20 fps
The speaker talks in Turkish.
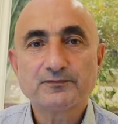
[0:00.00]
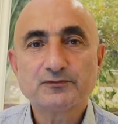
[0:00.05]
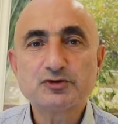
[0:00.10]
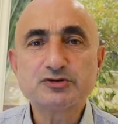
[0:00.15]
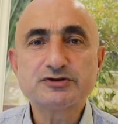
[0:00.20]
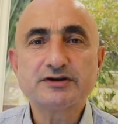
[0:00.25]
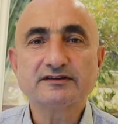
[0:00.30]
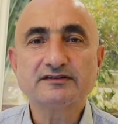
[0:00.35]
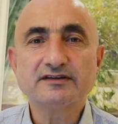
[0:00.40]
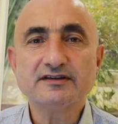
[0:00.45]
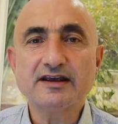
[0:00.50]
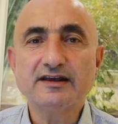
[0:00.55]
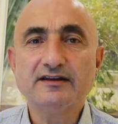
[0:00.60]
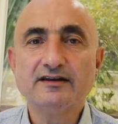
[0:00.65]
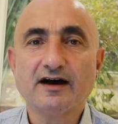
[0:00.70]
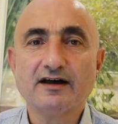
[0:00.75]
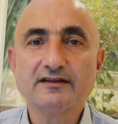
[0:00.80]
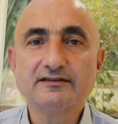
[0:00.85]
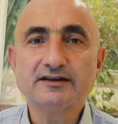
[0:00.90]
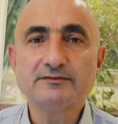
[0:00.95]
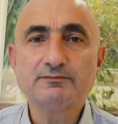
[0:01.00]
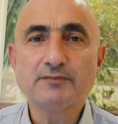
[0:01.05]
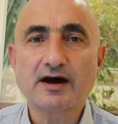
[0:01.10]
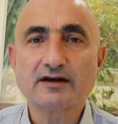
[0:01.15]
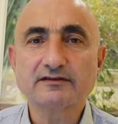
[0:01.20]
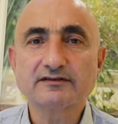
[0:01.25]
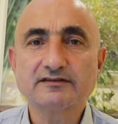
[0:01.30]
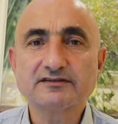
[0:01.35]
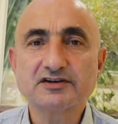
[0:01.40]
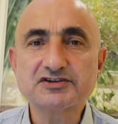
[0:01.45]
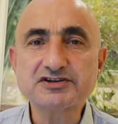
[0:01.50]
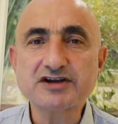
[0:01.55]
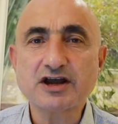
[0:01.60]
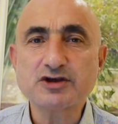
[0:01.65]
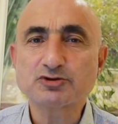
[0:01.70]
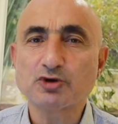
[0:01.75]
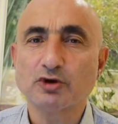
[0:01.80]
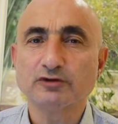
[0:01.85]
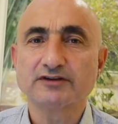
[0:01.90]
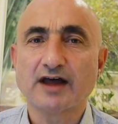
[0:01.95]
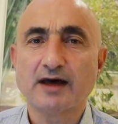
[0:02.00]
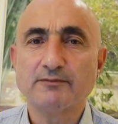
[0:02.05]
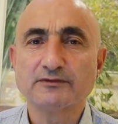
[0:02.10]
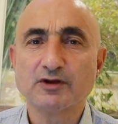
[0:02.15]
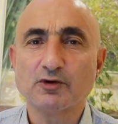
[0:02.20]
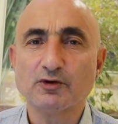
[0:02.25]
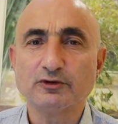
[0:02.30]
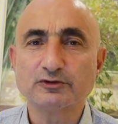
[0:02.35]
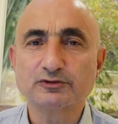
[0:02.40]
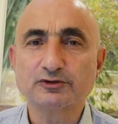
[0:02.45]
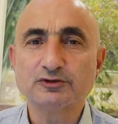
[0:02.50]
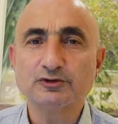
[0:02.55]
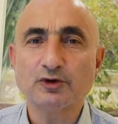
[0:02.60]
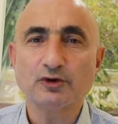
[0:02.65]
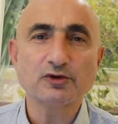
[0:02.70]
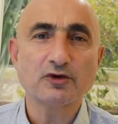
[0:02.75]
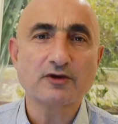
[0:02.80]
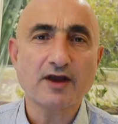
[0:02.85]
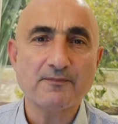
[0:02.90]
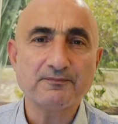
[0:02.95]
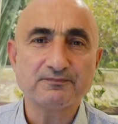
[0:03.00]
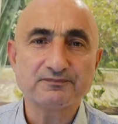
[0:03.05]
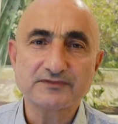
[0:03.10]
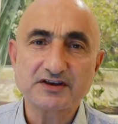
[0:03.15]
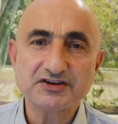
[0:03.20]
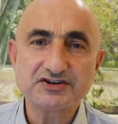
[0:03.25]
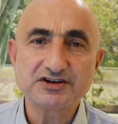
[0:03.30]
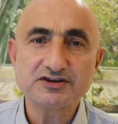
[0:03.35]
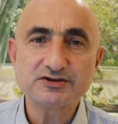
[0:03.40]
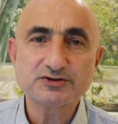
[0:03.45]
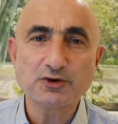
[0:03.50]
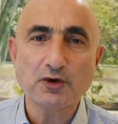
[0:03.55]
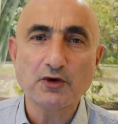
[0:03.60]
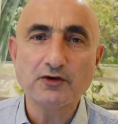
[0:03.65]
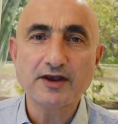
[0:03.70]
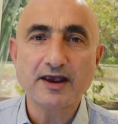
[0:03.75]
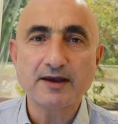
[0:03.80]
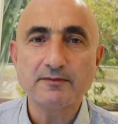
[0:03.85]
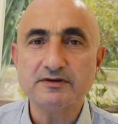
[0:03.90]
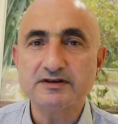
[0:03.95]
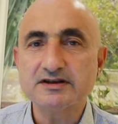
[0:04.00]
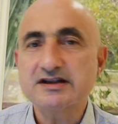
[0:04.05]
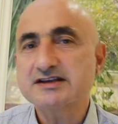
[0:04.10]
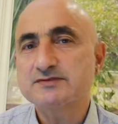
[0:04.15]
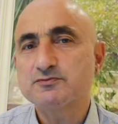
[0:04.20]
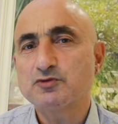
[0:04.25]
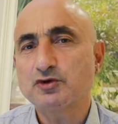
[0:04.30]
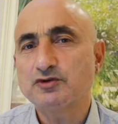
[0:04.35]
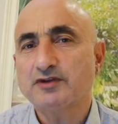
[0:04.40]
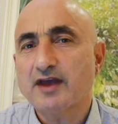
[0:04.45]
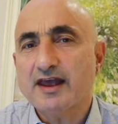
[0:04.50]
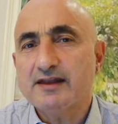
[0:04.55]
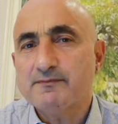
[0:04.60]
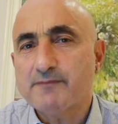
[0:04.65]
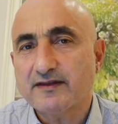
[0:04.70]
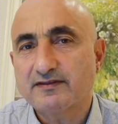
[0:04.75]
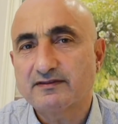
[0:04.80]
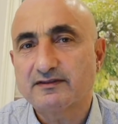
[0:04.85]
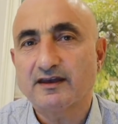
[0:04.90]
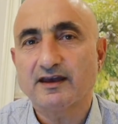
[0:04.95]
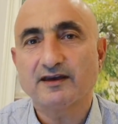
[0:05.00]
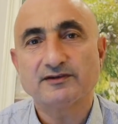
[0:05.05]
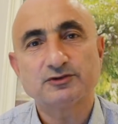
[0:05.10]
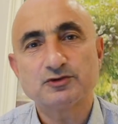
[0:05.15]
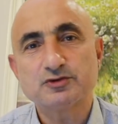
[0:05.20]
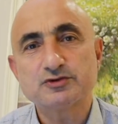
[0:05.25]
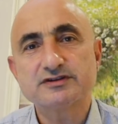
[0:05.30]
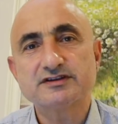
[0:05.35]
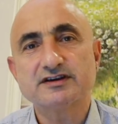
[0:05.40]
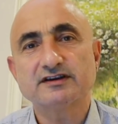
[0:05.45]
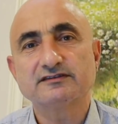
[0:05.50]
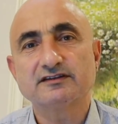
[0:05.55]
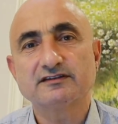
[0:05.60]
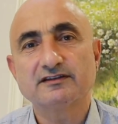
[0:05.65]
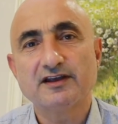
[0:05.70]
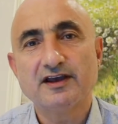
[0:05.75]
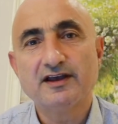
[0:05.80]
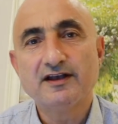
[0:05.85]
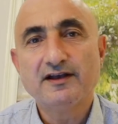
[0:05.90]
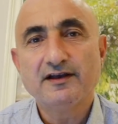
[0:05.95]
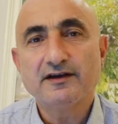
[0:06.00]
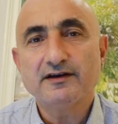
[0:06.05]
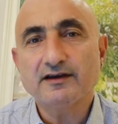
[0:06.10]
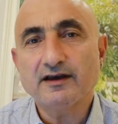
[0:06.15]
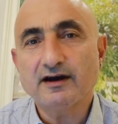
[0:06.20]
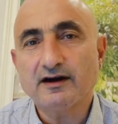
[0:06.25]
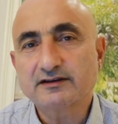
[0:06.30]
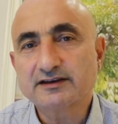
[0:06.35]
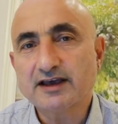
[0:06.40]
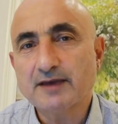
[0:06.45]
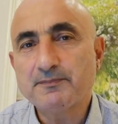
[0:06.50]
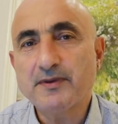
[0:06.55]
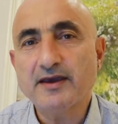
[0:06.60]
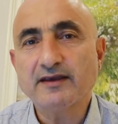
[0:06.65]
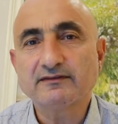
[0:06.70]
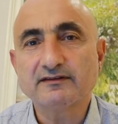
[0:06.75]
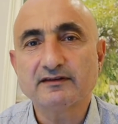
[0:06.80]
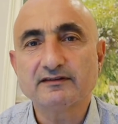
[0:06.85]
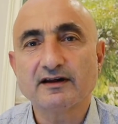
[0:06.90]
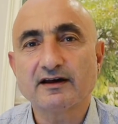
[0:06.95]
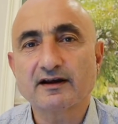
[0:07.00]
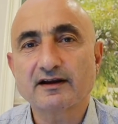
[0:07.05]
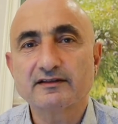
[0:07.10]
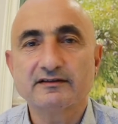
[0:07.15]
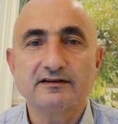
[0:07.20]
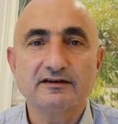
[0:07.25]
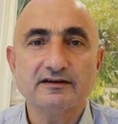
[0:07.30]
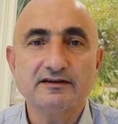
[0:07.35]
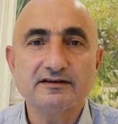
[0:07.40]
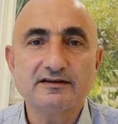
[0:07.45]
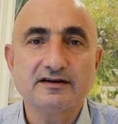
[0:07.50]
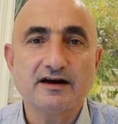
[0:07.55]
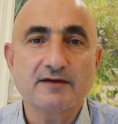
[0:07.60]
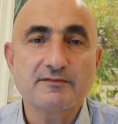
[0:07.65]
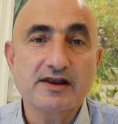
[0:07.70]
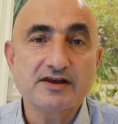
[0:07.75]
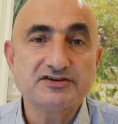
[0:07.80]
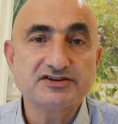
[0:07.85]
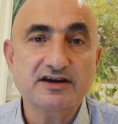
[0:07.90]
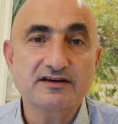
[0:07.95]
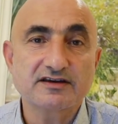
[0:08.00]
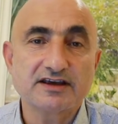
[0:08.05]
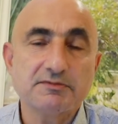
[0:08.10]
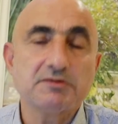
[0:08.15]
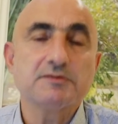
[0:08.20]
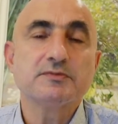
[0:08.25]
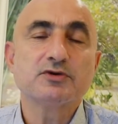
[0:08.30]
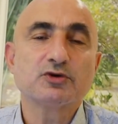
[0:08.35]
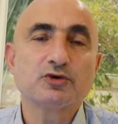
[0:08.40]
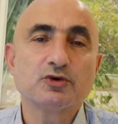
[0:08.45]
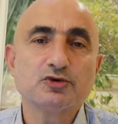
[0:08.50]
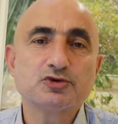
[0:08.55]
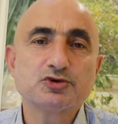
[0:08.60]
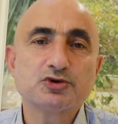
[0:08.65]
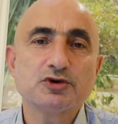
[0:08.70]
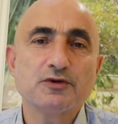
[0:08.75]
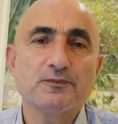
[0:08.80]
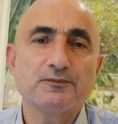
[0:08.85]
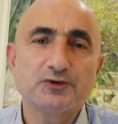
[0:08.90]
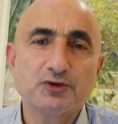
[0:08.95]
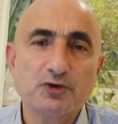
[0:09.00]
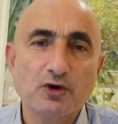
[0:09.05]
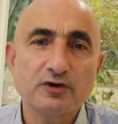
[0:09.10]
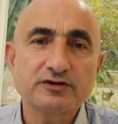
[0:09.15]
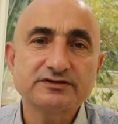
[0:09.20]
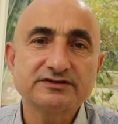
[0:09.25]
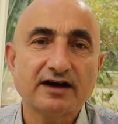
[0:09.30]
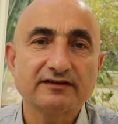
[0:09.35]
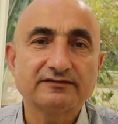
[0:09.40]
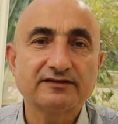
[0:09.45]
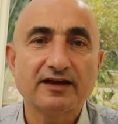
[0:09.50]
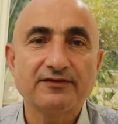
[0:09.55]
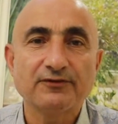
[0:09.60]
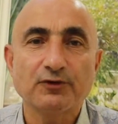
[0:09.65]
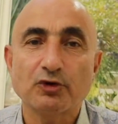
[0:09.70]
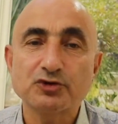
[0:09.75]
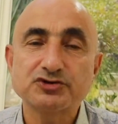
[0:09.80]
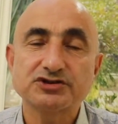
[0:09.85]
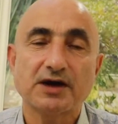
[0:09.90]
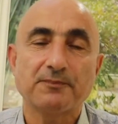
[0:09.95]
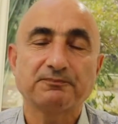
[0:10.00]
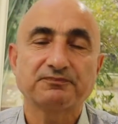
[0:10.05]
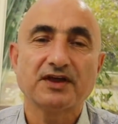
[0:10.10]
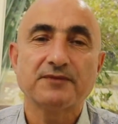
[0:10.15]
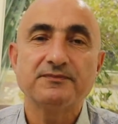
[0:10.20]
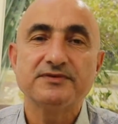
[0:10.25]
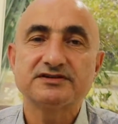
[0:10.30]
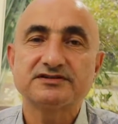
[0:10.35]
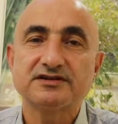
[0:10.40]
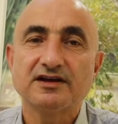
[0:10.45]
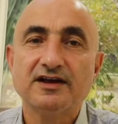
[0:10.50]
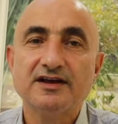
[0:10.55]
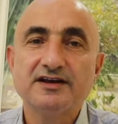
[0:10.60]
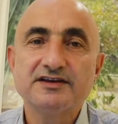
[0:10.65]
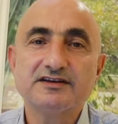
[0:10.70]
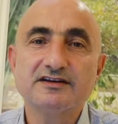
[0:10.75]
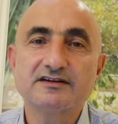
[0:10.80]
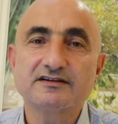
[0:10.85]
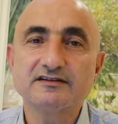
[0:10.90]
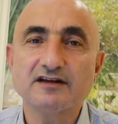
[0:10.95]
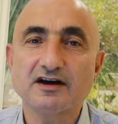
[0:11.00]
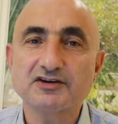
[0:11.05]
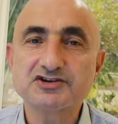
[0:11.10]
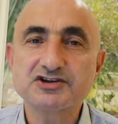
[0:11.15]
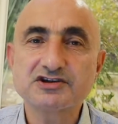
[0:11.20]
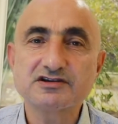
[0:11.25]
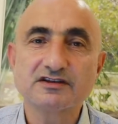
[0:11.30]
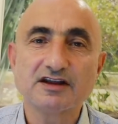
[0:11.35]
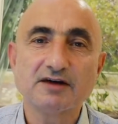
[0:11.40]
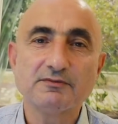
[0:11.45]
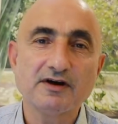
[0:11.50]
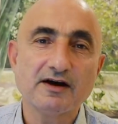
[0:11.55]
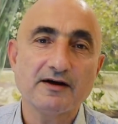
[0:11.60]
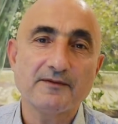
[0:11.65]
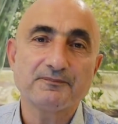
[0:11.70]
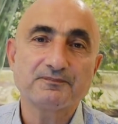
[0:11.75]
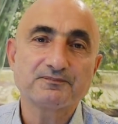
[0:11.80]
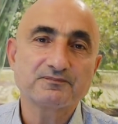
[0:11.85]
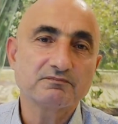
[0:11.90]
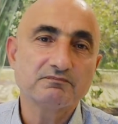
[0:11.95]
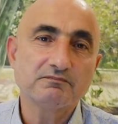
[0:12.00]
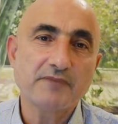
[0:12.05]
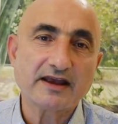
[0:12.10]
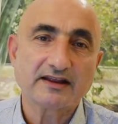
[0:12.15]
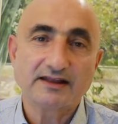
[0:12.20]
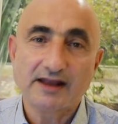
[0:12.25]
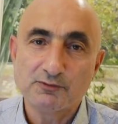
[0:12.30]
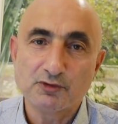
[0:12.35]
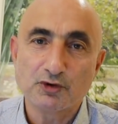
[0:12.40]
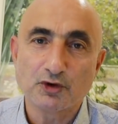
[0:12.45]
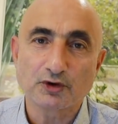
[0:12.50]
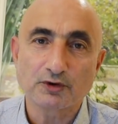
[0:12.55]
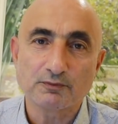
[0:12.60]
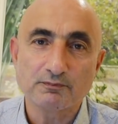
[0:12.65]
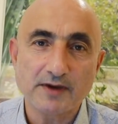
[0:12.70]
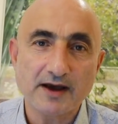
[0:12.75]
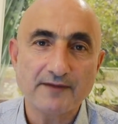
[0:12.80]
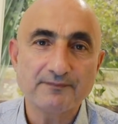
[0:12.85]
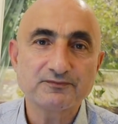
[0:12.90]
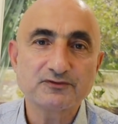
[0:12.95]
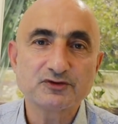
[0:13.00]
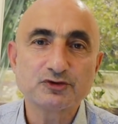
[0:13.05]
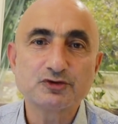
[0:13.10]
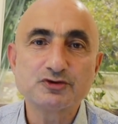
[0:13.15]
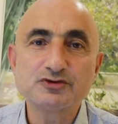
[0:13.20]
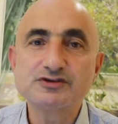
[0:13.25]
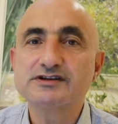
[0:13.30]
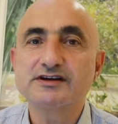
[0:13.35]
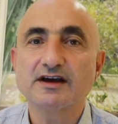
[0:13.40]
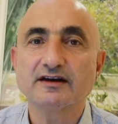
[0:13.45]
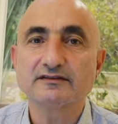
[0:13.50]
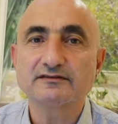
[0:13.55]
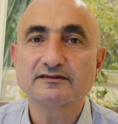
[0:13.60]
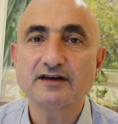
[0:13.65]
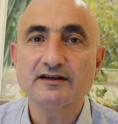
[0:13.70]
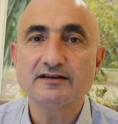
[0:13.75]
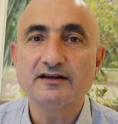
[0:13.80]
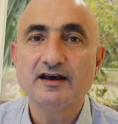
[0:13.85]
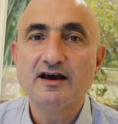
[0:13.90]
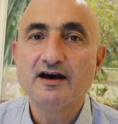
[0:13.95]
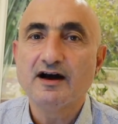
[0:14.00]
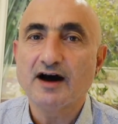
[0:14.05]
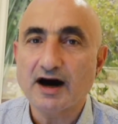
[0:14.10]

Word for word: TÜSİAD'ın ilanının bardağa taşıyan son damla olduğunu o dönem için söyleyebiliriz. Bugün elbette TÜSİAD'ın AKP iktidarını yıkabilecek gibi bir gücü yok. Zaten o çapta bir yarın açıklama beklemiyorum ben TÜSİAD'dan.